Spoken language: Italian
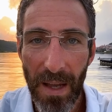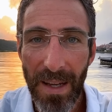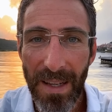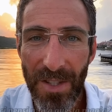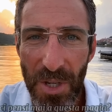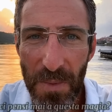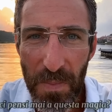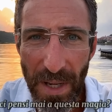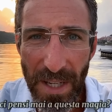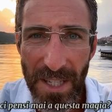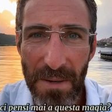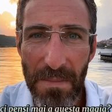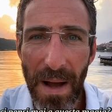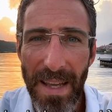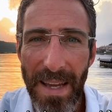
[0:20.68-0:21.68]
Ci
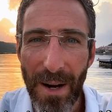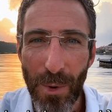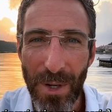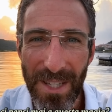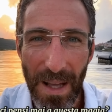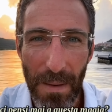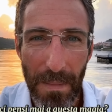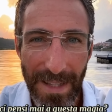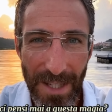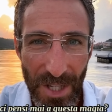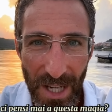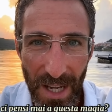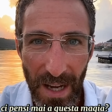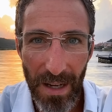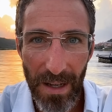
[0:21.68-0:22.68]
pensi mai a questa
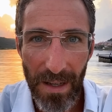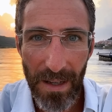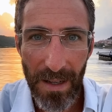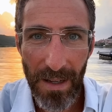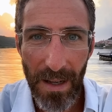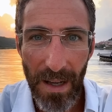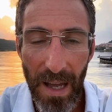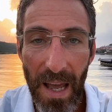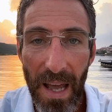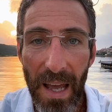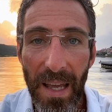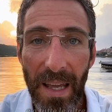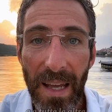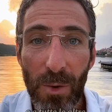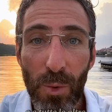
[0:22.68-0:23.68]
magia
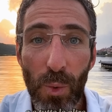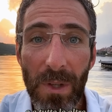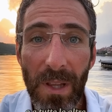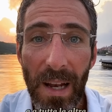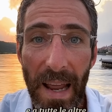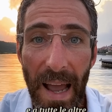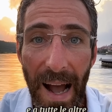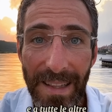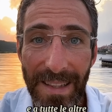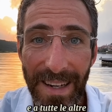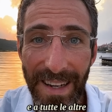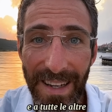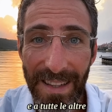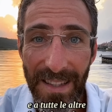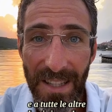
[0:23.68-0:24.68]
e a tutte le
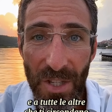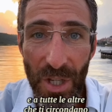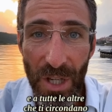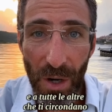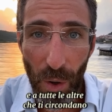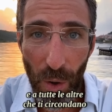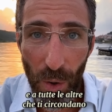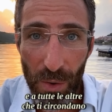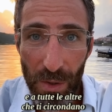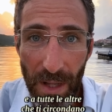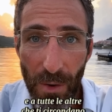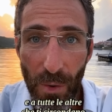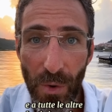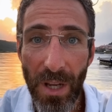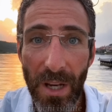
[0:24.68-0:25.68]
altre che ti
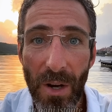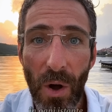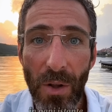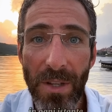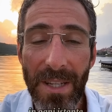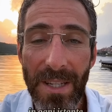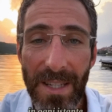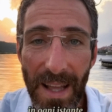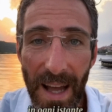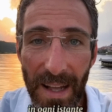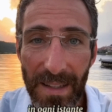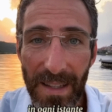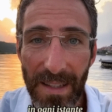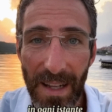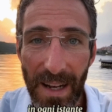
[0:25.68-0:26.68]
circondano in ogni
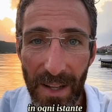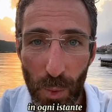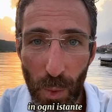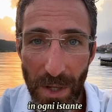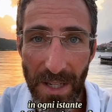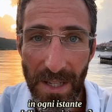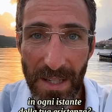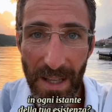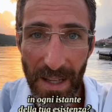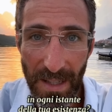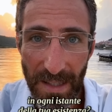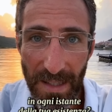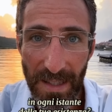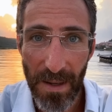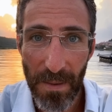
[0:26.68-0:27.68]
istante della tua
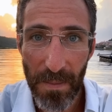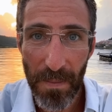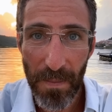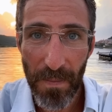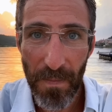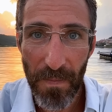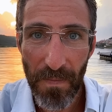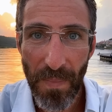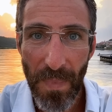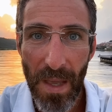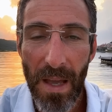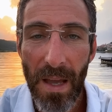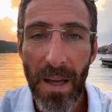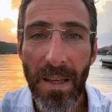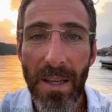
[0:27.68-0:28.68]
esistenza?
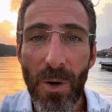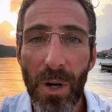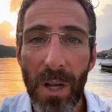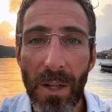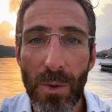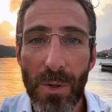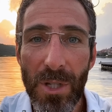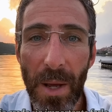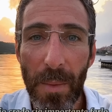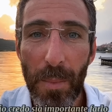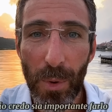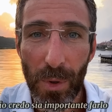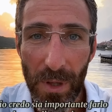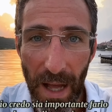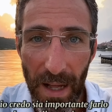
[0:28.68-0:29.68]
Io credo sia
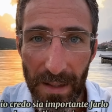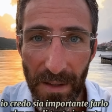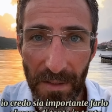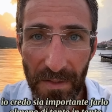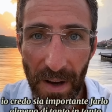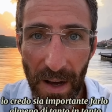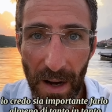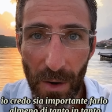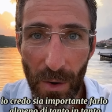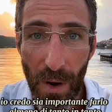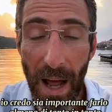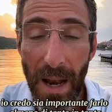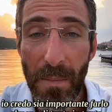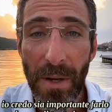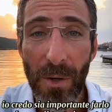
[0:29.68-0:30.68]
importante farlo,
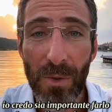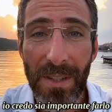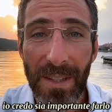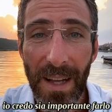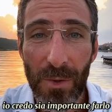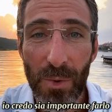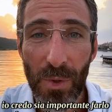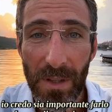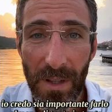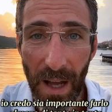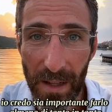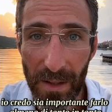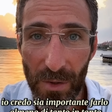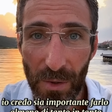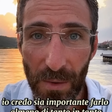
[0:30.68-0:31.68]
almeno di tanto in
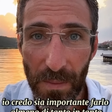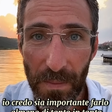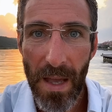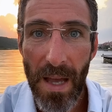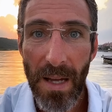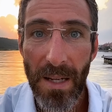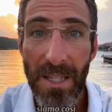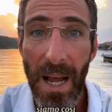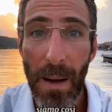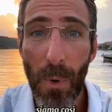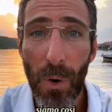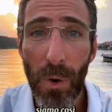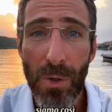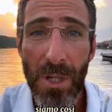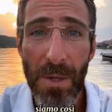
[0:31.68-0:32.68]
tanto.
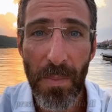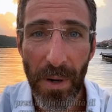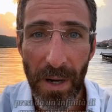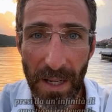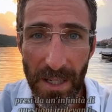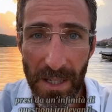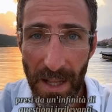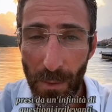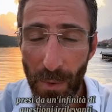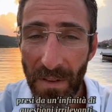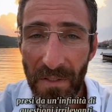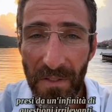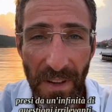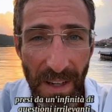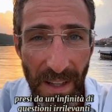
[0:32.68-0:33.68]
Siamo così presi da
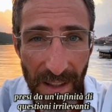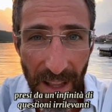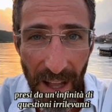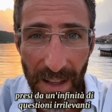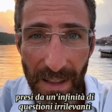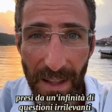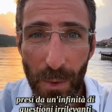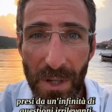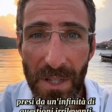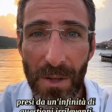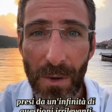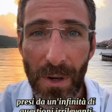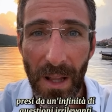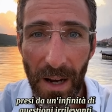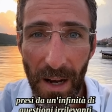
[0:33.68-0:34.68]
un'infinità di
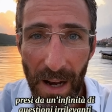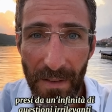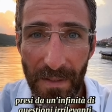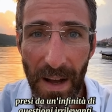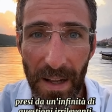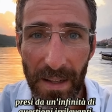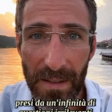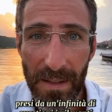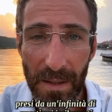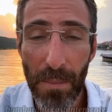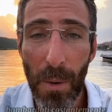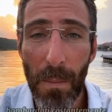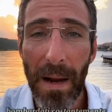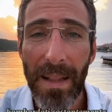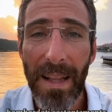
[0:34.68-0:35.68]
questioni irrilevanti,
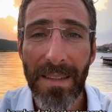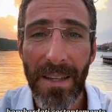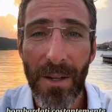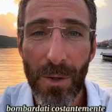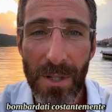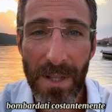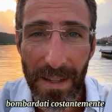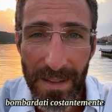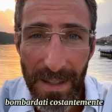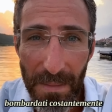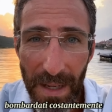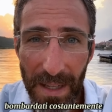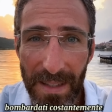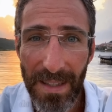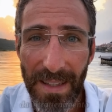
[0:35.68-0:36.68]
bombardati
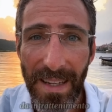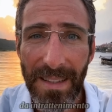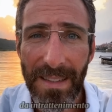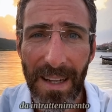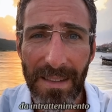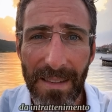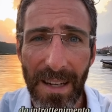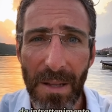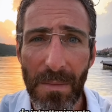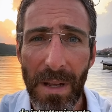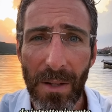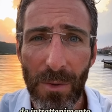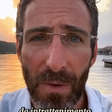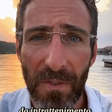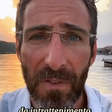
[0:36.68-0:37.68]
costantemente da
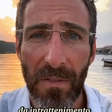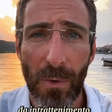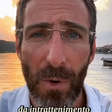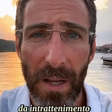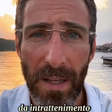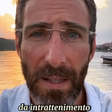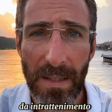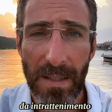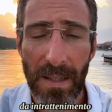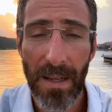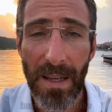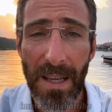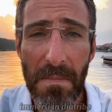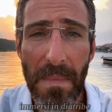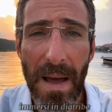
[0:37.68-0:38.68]
intrattenimento e frivolezze,
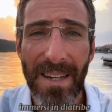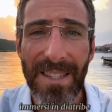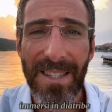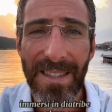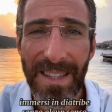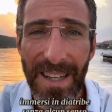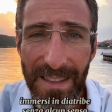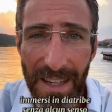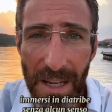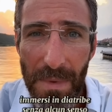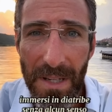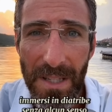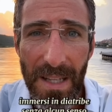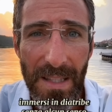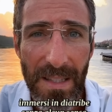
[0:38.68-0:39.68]
immersi in
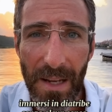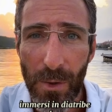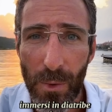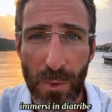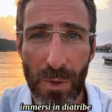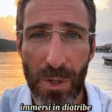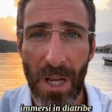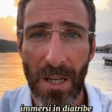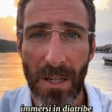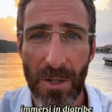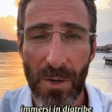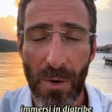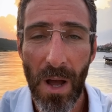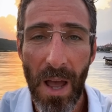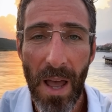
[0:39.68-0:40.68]
diatribe senza alcun
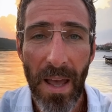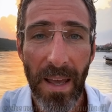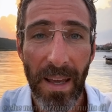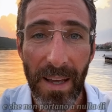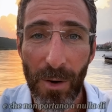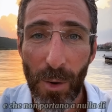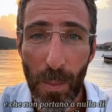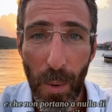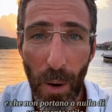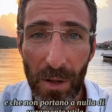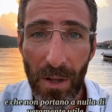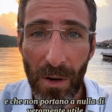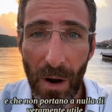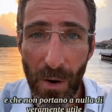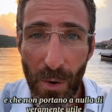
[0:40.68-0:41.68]
senso e che non
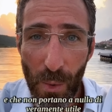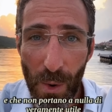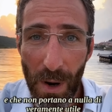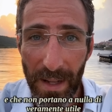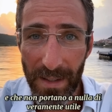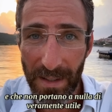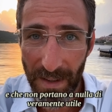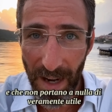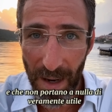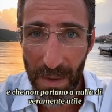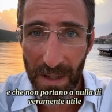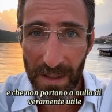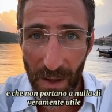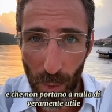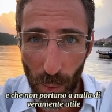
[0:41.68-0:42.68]
portano a nulla di
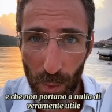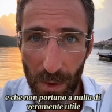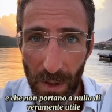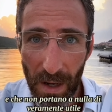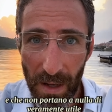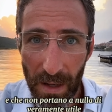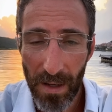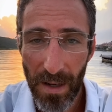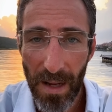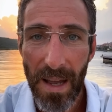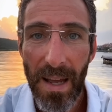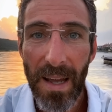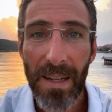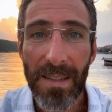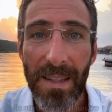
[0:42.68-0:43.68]
veramente utile,
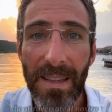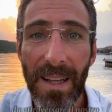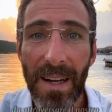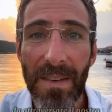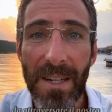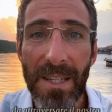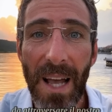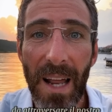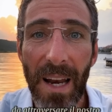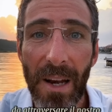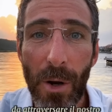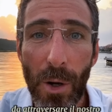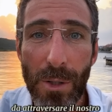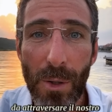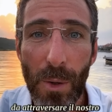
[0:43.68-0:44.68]
da attraversare il
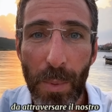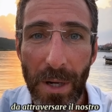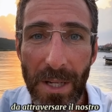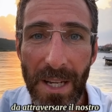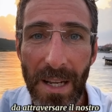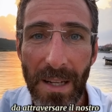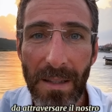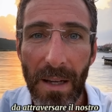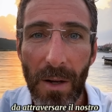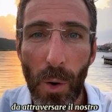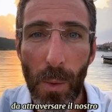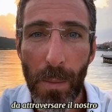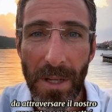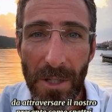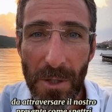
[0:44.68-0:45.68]
nostro presente
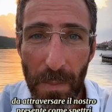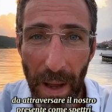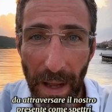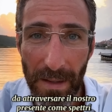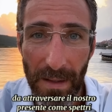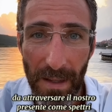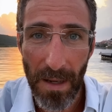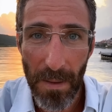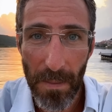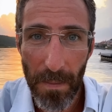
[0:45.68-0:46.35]
come spettri,